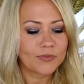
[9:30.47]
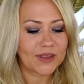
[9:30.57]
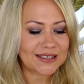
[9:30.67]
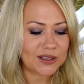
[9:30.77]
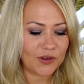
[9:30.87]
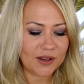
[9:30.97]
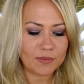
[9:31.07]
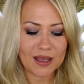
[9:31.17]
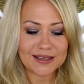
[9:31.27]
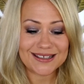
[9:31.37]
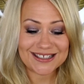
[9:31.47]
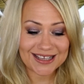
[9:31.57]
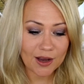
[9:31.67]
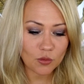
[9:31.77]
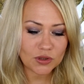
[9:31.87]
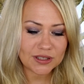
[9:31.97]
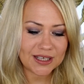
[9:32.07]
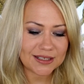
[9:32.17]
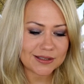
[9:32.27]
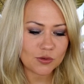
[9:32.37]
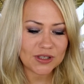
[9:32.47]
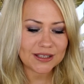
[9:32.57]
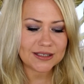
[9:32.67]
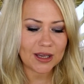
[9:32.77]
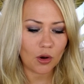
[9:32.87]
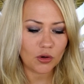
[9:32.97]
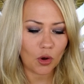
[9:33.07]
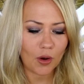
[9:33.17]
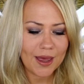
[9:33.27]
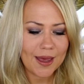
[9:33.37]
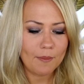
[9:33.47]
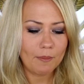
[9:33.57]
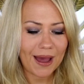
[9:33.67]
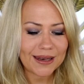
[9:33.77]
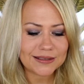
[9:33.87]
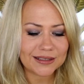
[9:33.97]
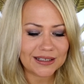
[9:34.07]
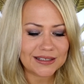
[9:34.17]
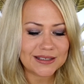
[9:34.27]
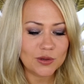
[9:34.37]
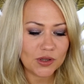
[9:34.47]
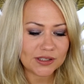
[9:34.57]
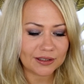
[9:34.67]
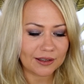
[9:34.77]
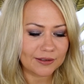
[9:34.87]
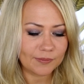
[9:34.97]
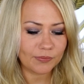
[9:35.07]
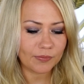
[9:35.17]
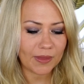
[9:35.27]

Das gefällt mir sehr gut. Hier ist zusätzlich auch noch Matrixyl drin.